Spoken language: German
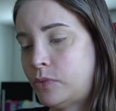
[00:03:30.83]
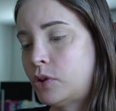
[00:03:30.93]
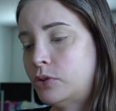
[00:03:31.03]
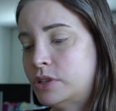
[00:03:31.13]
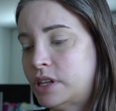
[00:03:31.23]

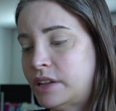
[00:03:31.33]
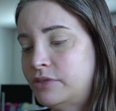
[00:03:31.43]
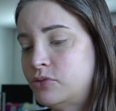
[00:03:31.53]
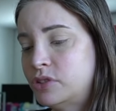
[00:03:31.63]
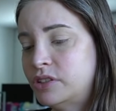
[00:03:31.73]
Und das
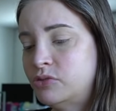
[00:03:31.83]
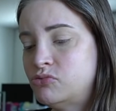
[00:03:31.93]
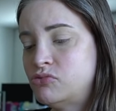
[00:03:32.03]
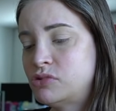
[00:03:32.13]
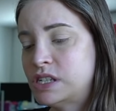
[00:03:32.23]
führt
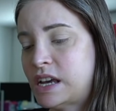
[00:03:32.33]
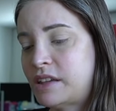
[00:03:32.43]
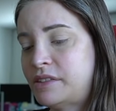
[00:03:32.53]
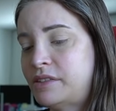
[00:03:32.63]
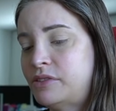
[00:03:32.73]
dazu,
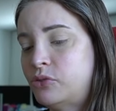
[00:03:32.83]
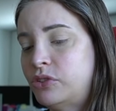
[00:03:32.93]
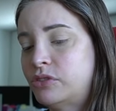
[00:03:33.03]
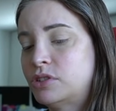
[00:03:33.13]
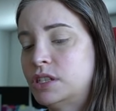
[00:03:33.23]
dass durch
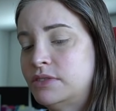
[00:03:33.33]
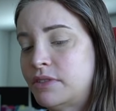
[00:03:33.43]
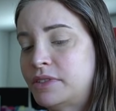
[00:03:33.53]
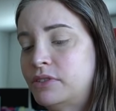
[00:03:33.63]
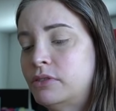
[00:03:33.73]
solche
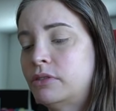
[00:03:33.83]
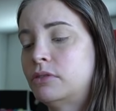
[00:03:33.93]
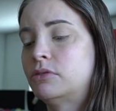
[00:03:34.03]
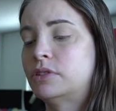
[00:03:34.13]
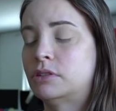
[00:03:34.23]

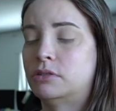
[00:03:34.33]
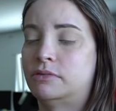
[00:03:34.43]
Lieferverzögerungen und auch,